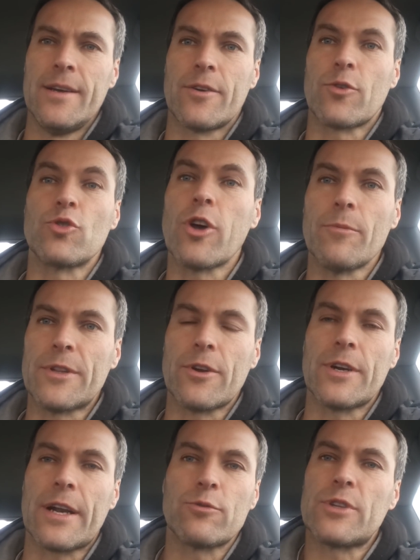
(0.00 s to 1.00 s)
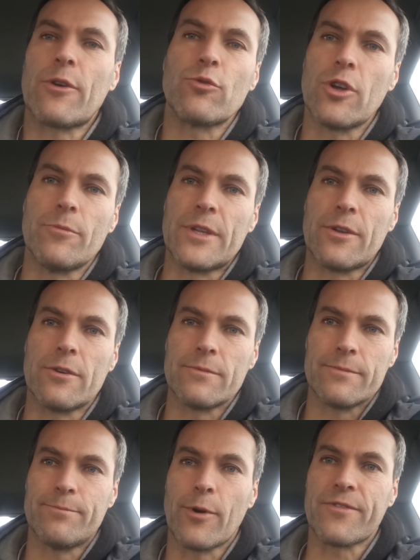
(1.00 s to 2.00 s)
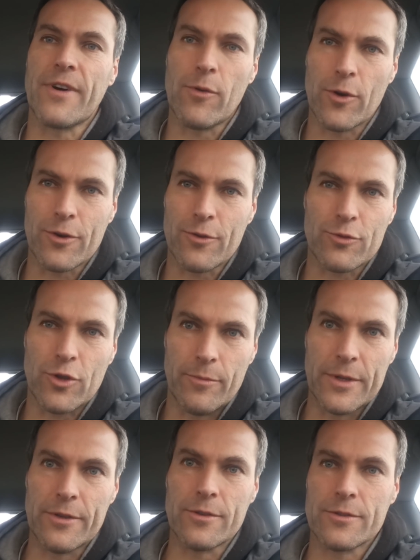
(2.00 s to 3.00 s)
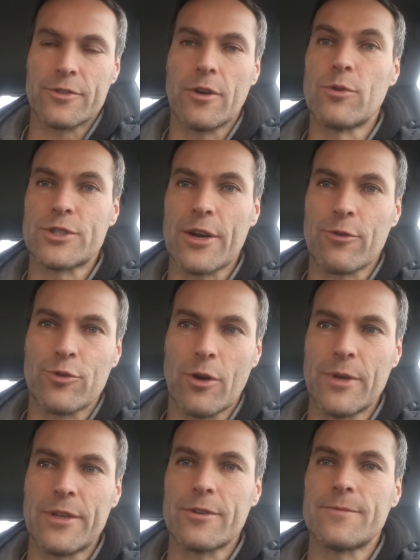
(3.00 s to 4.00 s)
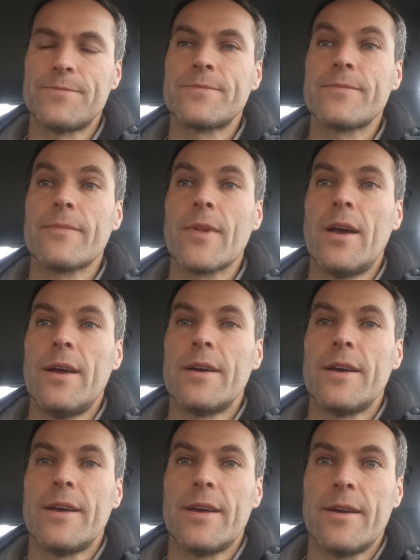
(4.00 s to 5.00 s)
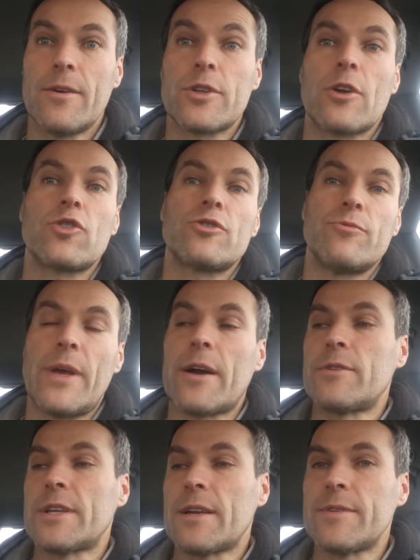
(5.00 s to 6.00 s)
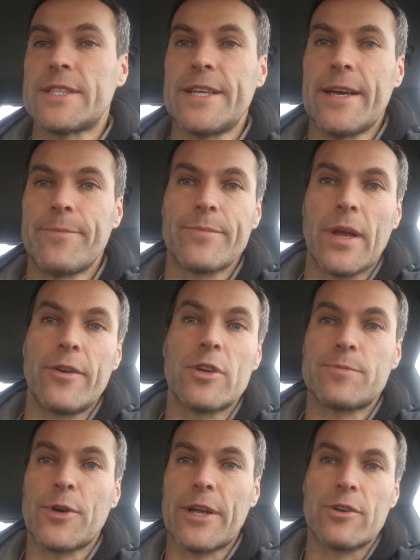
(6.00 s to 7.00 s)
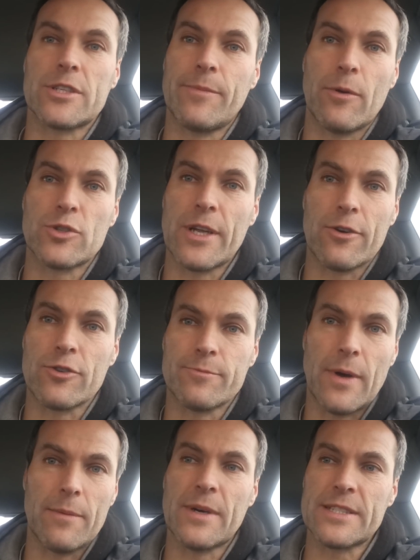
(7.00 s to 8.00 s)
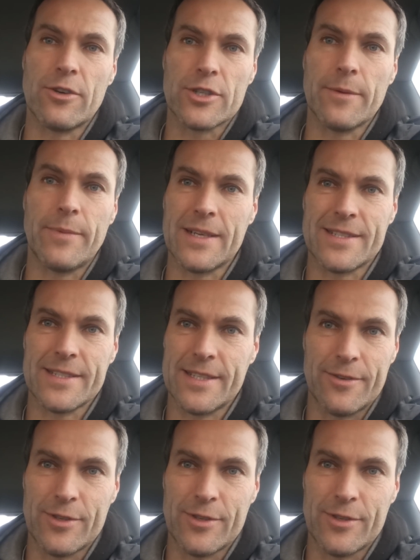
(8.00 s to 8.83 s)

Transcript: Rutómetro, la ruta rutómetro. Por favor, rutómetro. Somos de rutómetro. Eh, otra cosa es un viaje, una travesía. No es porque no sepa usar los mapas y los GPS, ¿eh?